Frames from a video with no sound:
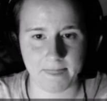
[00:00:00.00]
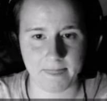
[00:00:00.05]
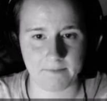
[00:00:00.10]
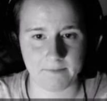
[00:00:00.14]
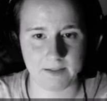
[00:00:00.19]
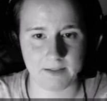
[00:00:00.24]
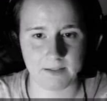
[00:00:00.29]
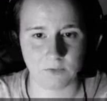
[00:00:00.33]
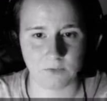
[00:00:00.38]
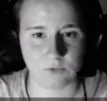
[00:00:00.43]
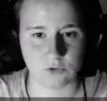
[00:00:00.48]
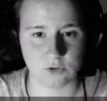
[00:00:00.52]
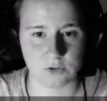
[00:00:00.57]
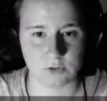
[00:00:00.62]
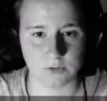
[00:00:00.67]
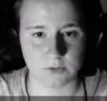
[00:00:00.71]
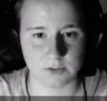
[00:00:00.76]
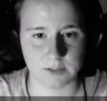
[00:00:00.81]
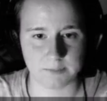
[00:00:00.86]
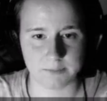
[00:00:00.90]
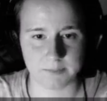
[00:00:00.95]
Warte,
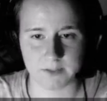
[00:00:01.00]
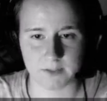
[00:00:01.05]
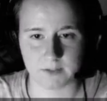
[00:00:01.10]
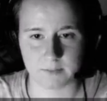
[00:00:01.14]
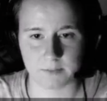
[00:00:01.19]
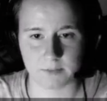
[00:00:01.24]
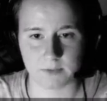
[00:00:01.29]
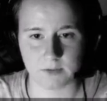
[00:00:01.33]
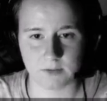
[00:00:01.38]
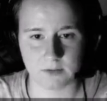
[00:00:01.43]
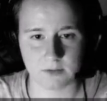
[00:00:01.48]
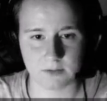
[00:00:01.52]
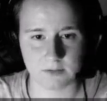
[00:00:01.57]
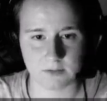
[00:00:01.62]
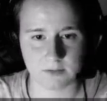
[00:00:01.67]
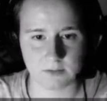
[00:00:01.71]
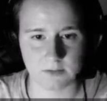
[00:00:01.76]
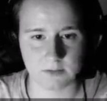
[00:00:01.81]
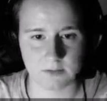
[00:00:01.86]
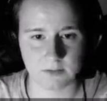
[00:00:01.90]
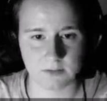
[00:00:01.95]
Entschuldigung, ich habe ein bisschen geblockt.
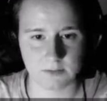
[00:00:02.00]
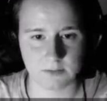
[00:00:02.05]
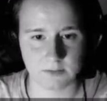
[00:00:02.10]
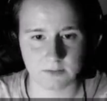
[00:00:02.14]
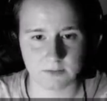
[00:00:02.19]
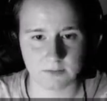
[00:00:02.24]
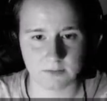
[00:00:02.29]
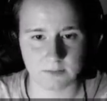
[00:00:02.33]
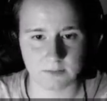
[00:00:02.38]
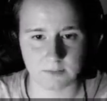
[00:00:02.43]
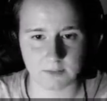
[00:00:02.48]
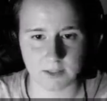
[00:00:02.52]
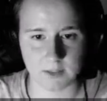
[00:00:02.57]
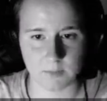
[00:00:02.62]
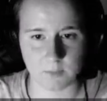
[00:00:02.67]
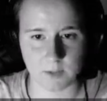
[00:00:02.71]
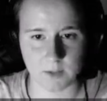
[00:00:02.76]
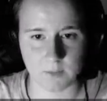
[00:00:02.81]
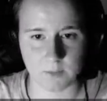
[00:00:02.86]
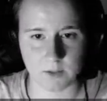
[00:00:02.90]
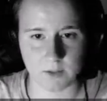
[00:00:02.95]
Wow, wow,
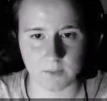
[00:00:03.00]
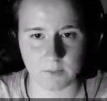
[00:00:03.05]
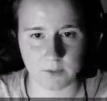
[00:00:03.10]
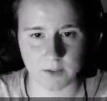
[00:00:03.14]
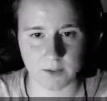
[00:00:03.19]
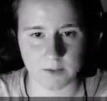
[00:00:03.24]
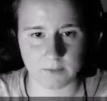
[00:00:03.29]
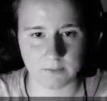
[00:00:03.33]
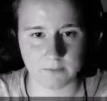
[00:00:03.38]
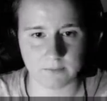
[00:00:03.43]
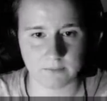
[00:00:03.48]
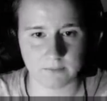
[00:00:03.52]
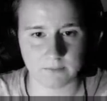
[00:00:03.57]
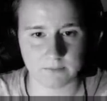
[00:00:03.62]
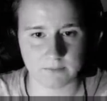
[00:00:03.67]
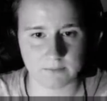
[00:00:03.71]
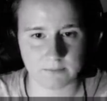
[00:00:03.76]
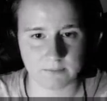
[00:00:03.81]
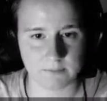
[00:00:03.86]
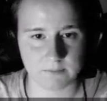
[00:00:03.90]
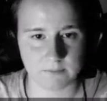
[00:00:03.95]
wow, wow.
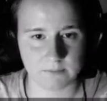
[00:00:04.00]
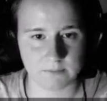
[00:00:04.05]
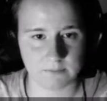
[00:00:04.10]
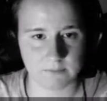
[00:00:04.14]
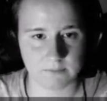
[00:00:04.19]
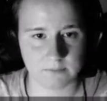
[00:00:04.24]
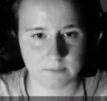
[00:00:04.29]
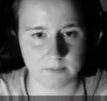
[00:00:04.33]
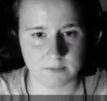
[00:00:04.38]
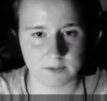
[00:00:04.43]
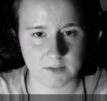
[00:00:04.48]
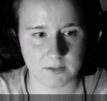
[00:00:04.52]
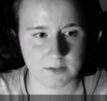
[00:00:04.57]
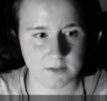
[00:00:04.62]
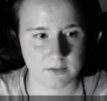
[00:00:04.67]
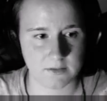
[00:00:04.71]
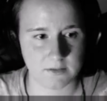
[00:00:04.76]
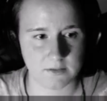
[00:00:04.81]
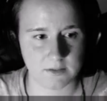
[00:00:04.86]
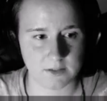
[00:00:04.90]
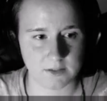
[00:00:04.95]

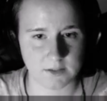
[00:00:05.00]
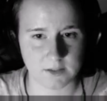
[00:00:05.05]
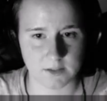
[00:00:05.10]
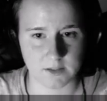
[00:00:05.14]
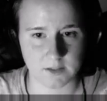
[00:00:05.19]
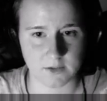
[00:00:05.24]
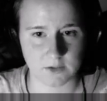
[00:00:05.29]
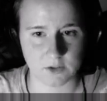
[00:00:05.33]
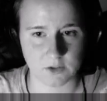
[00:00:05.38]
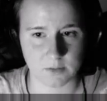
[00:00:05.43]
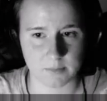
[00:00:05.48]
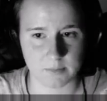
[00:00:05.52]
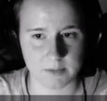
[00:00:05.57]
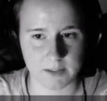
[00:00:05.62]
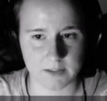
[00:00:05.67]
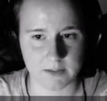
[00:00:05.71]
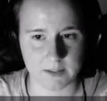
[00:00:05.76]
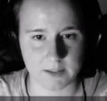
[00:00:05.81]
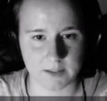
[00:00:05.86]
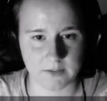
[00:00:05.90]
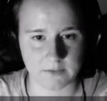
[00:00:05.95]
Warte, ich kann ja noch
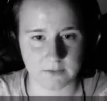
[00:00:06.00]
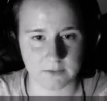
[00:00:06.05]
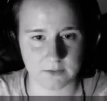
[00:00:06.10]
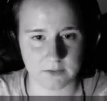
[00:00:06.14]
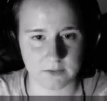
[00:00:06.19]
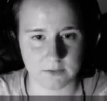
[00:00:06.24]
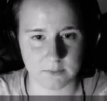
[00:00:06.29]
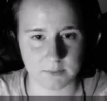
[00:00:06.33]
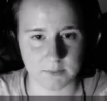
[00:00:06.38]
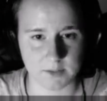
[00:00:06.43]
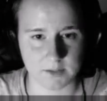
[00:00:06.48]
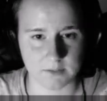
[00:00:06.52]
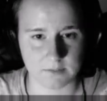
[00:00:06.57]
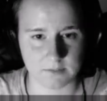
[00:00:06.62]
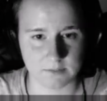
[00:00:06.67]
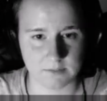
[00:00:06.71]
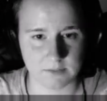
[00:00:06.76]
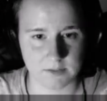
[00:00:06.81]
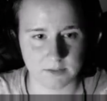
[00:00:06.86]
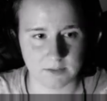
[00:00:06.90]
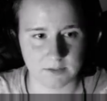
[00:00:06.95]
komplett hängen, sie nicht mehr.
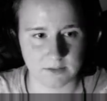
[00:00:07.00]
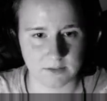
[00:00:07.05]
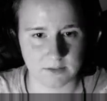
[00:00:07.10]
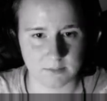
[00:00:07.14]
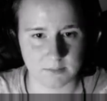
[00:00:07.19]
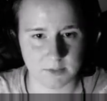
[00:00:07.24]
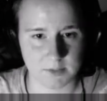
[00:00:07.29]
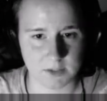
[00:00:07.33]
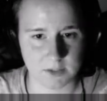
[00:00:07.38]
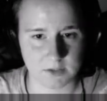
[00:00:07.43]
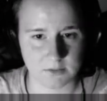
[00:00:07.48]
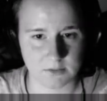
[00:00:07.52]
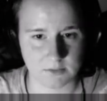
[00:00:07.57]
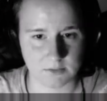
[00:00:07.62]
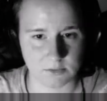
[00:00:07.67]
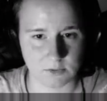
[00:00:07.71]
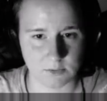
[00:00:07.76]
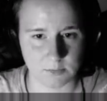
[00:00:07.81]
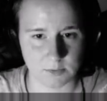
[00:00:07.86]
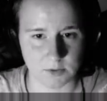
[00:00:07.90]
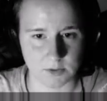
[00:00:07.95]
Nimm mich,
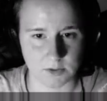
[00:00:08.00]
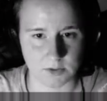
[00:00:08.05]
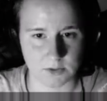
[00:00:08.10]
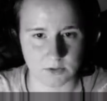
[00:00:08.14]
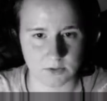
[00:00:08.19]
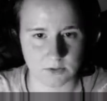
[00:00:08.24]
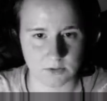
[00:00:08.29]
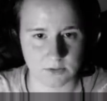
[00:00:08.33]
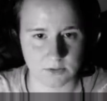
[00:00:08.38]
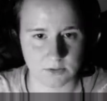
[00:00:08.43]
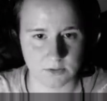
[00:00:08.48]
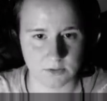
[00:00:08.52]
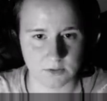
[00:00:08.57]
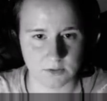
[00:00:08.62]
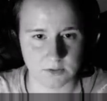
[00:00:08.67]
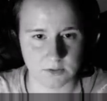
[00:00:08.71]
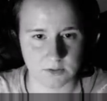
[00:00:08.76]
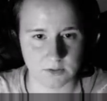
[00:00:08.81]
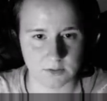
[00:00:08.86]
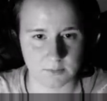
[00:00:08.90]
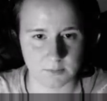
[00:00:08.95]
nimm mich,
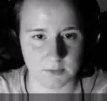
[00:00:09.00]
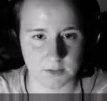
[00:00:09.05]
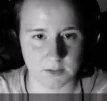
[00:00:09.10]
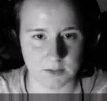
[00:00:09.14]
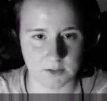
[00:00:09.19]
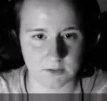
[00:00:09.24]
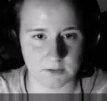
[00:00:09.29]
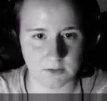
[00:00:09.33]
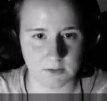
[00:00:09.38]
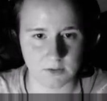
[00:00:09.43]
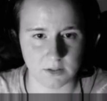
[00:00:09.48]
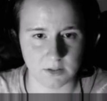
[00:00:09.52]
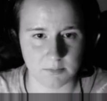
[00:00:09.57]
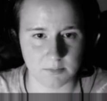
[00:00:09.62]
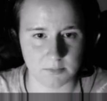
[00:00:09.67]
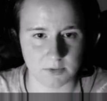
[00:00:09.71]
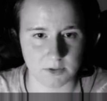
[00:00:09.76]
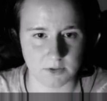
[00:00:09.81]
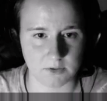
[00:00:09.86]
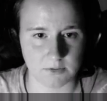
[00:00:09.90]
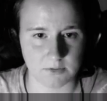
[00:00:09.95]
nimm mich. Ja, nimm
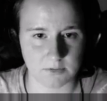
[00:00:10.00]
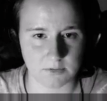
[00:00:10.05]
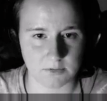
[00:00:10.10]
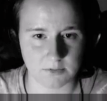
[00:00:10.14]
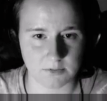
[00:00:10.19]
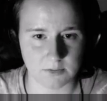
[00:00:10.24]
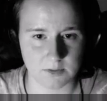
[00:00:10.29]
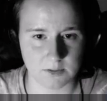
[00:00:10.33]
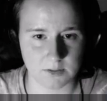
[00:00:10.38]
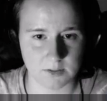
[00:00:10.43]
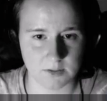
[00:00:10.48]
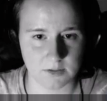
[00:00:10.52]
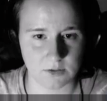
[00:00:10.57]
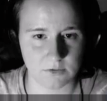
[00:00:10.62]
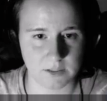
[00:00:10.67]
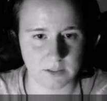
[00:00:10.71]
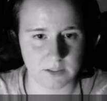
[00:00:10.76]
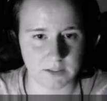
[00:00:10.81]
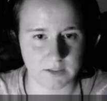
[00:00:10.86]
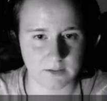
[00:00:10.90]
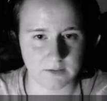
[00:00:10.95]
mich. Oh,
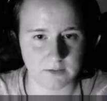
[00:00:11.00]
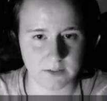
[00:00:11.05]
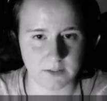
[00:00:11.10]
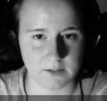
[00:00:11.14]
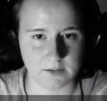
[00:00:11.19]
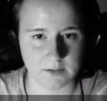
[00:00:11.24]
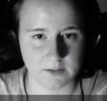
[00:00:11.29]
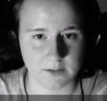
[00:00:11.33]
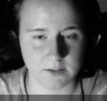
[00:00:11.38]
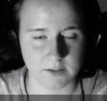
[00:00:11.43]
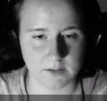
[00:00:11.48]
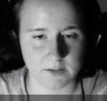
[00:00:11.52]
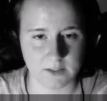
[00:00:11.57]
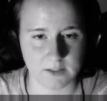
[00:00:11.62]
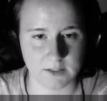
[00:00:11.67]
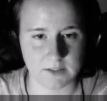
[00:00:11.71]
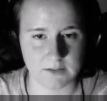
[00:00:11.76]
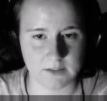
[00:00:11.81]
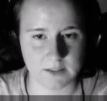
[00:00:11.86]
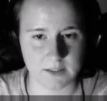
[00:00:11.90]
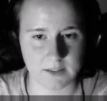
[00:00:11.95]
warte, hier ist der.
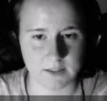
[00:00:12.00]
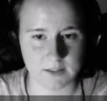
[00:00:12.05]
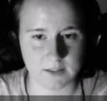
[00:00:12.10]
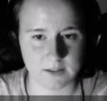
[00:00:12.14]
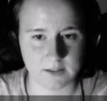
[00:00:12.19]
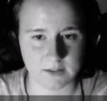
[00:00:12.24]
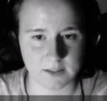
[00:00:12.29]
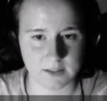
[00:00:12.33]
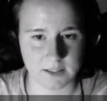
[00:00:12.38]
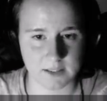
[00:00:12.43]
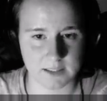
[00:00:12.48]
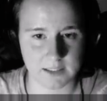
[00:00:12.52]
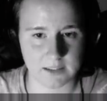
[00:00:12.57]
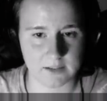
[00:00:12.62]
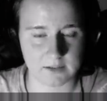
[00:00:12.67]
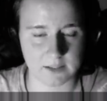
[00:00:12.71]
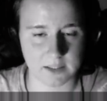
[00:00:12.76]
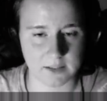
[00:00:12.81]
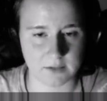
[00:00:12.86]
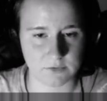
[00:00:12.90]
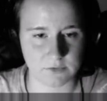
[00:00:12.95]
Hier ist ja der, der Keller.
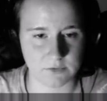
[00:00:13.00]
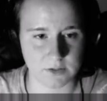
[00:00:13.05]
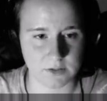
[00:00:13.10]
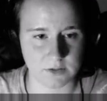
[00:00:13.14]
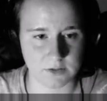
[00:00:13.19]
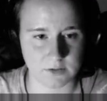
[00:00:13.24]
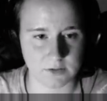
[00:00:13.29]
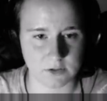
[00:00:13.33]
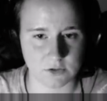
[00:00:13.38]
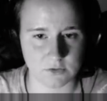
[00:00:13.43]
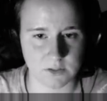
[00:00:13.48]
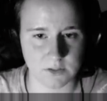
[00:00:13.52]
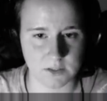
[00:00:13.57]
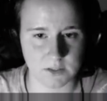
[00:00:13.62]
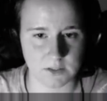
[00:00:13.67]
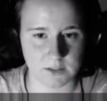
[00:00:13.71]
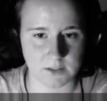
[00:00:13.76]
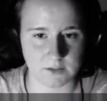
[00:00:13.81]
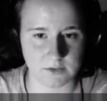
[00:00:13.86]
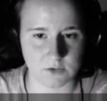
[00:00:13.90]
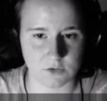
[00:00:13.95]
Danke für den
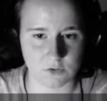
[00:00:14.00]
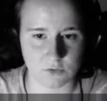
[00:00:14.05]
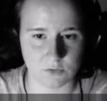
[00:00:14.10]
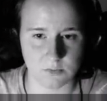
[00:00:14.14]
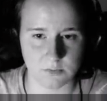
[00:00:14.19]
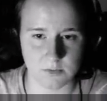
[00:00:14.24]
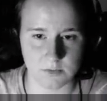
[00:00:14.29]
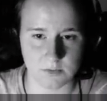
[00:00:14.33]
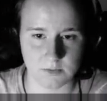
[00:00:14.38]
Geschwindigkeitsschub.